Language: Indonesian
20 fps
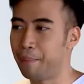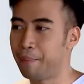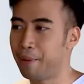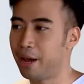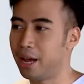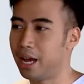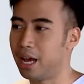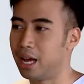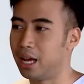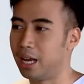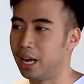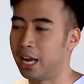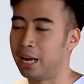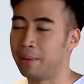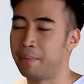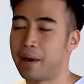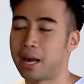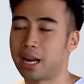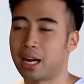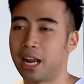apa ya
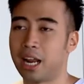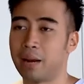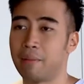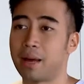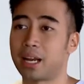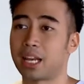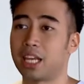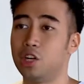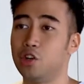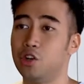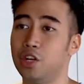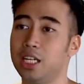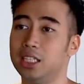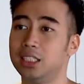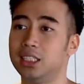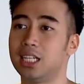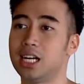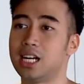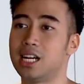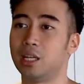landmark-landmark
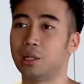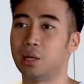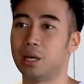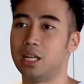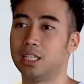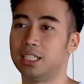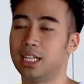Indonesia gitu. Ada